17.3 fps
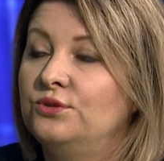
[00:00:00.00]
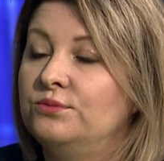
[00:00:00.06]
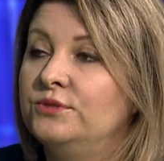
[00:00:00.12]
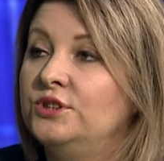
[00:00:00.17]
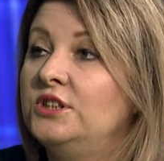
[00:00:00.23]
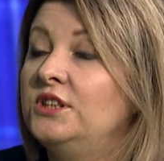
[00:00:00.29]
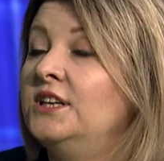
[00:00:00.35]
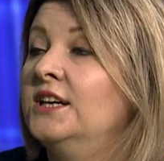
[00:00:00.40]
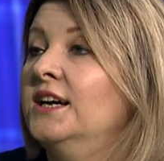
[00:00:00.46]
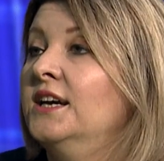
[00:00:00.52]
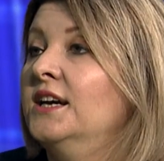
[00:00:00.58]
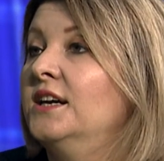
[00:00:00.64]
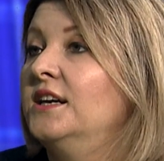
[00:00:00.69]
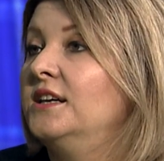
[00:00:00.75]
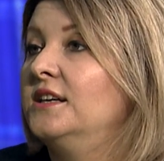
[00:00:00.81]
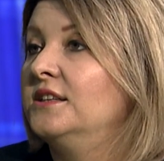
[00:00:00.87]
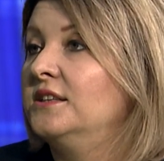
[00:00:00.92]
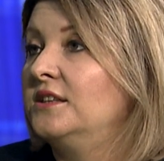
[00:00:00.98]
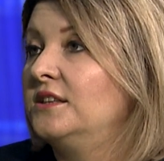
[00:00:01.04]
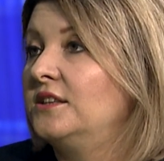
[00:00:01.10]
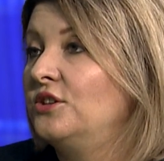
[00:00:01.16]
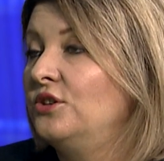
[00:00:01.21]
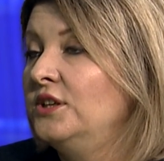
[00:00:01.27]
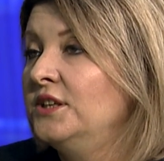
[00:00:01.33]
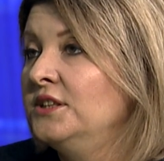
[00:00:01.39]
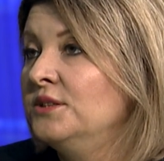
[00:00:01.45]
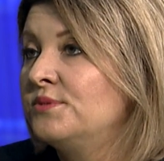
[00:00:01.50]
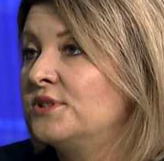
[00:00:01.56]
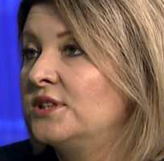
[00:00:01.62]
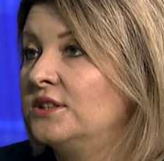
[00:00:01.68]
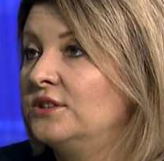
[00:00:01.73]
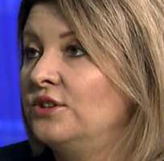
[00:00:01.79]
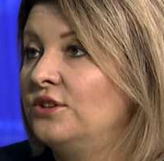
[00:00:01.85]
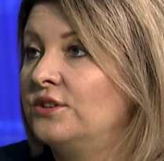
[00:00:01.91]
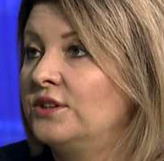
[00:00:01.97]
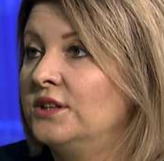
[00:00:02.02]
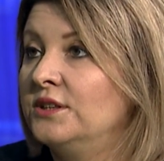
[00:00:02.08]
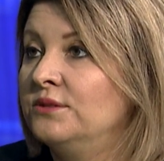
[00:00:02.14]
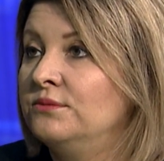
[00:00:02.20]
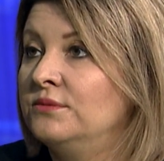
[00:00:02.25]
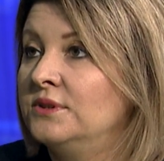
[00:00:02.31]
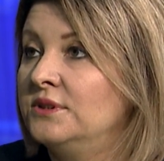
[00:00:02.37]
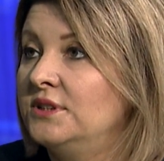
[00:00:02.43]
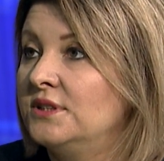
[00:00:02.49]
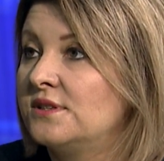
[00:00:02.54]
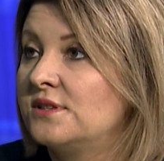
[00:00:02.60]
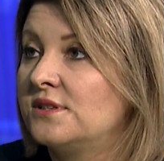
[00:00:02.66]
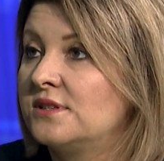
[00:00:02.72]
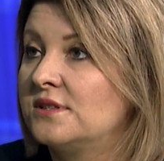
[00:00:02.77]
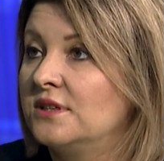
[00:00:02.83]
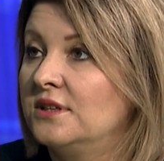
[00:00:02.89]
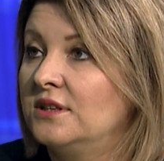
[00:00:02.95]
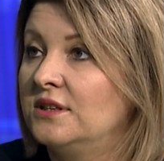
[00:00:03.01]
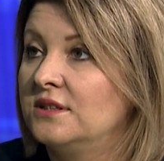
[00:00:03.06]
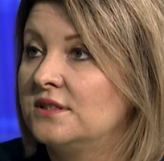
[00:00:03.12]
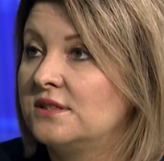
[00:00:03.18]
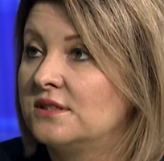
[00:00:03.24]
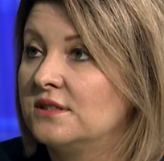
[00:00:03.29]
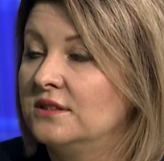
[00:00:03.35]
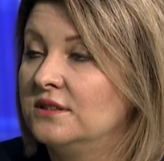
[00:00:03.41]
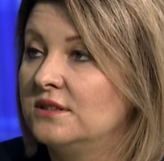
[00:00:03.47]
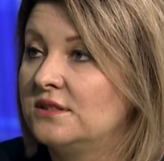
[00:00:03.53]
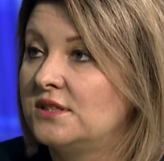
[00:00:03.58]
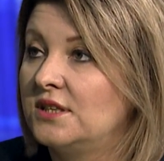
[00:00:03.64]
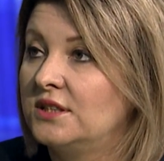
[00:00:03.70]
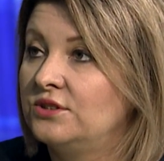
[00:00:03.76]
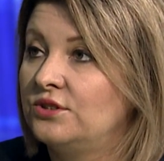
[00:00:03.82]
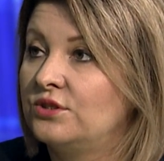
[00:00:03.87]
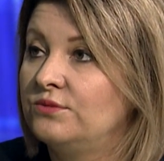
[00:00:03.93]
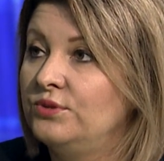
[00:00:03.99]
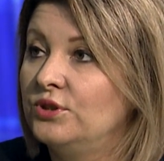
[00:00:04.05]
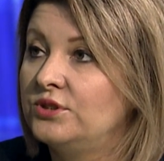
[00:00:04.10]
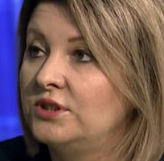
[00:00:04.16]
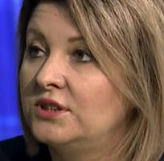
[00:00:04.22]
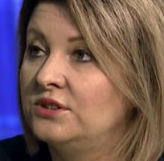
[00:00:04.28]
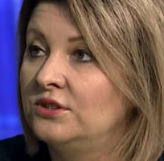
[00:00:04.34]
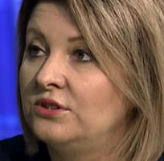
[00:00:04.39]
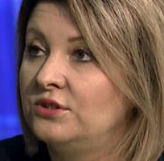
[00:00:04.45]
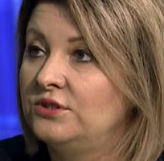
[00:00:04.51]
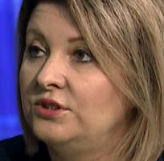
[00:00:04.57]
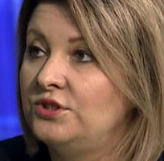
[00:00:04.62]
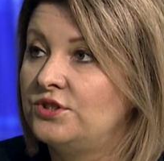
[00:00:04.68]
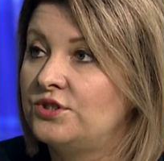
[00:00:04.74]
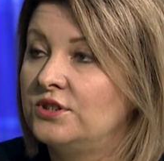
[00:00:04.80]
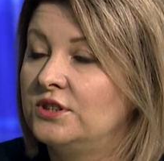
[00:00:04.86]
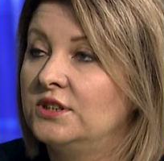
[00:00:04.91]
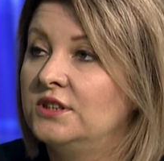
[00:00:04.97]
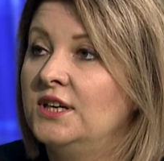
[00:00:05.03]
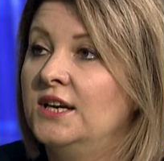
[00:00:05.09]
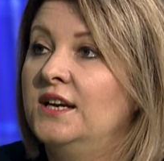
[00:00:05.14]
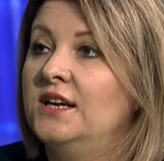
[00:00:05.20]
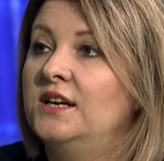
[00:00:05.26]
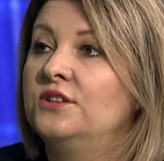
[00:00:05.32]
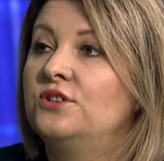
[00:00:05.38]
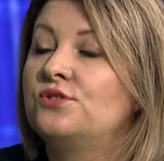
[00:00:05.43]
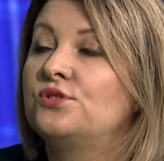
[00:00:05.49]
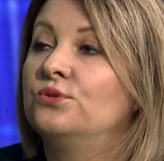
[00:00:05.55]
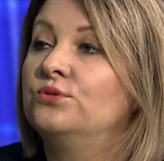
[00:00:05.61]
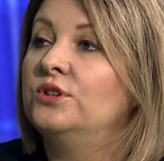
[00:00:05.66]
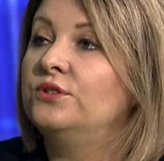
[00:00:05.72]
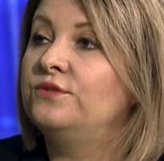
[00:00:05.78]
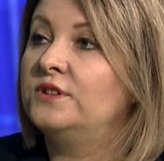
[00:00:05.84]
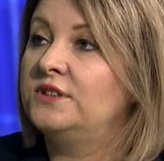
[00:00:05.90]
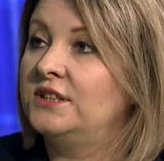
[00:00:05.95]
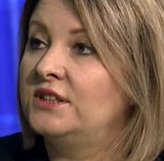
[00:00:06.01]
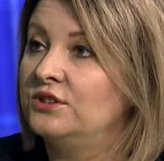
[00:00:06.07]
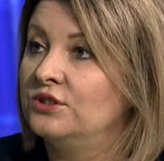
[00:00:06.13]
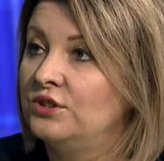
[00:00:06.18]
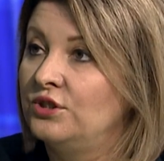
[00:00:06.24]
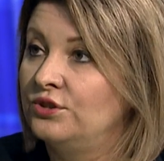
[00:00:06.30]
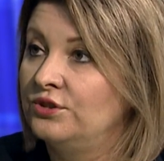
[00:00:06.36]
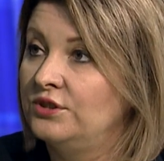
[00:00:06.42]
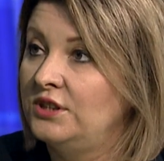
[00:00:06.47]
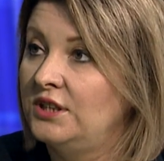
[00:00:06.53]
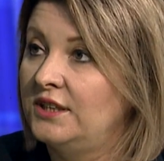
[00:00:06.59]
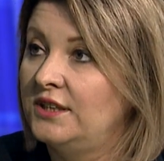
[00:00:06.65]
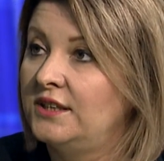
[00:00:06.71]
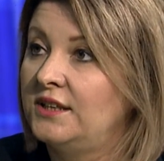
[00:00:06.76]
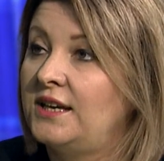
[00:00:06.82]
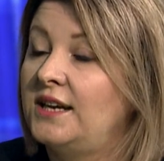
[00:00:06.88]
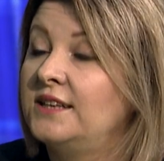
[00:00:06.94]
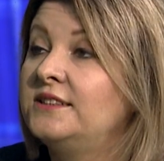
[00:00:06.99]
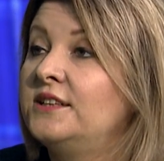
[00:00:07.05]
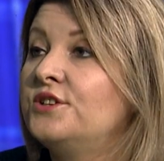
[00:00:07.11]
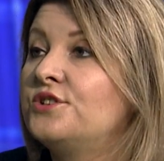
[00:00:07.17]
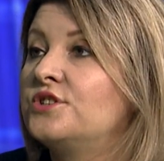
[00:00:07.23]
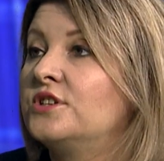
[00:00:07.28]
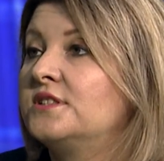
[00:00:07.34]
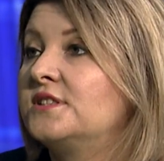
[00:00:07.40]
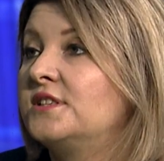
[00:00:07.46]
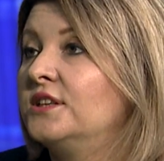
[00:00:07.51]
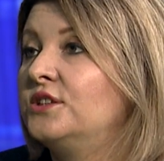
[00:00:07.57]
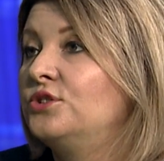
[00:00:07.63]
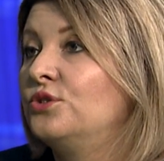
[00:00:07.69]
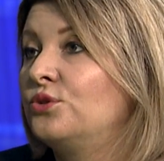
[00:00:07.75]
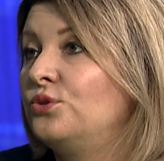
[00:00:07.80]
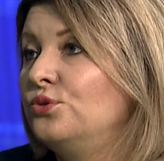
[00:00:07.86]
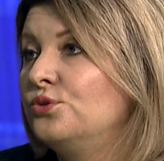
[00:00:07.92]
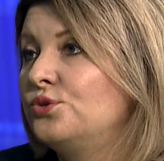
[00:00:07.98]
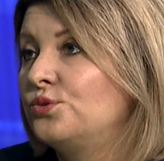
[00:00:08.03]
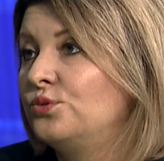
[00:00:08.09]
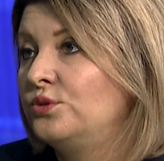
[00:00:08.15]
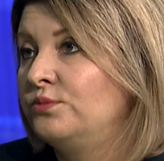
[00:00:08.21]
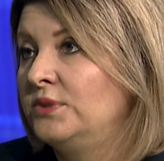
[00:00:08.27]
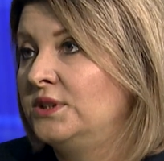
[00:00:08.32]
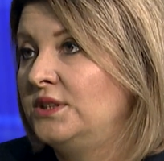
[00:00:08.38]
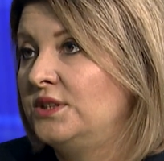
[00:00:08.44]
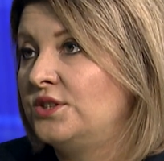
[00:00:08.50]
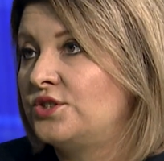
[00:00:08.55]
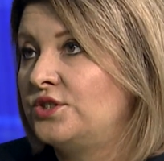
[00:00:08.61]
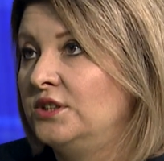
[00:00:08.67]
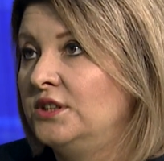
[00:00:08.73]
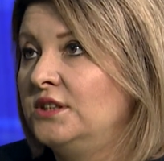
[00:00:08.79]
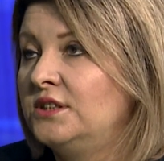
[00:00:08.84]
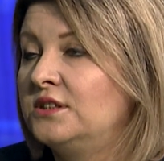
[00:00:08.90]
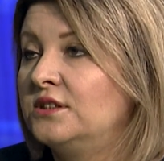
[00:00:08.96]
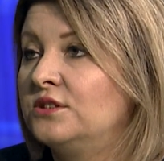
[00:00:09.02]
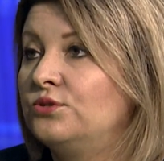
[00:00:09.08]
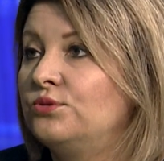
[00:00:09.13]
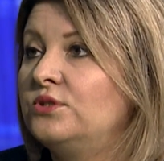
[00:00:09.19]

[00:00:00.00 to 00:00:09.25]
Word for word: dumni. E, kolejnym sektorem jest sektor biotechnologiczny, to są nowe technologie, a także sektor usług medycznych.